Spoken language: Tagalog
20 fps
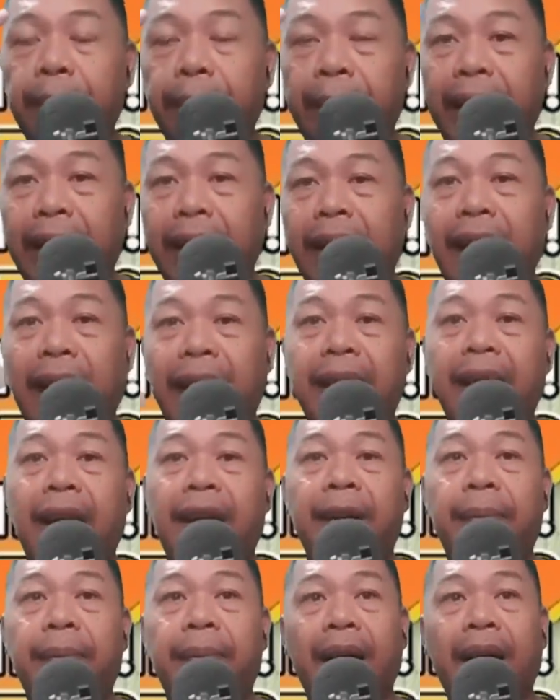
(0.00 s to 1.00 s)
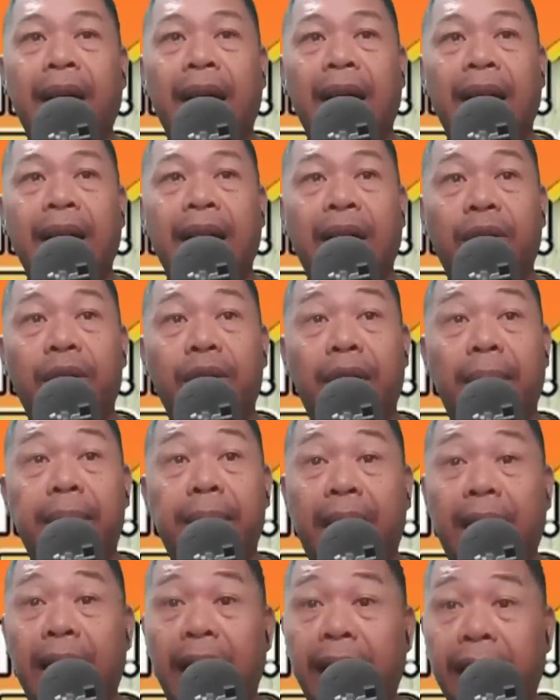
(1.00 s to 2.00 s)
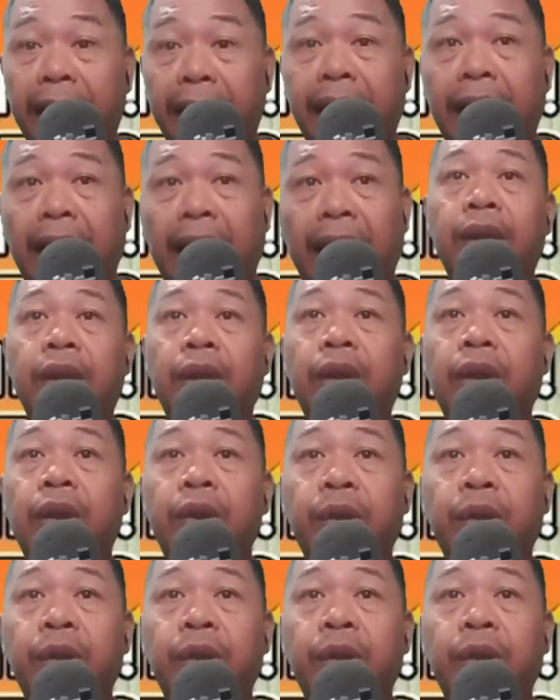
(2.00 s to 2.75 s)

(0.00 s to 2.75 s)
binigyan nila ng pagkakataon na makakita.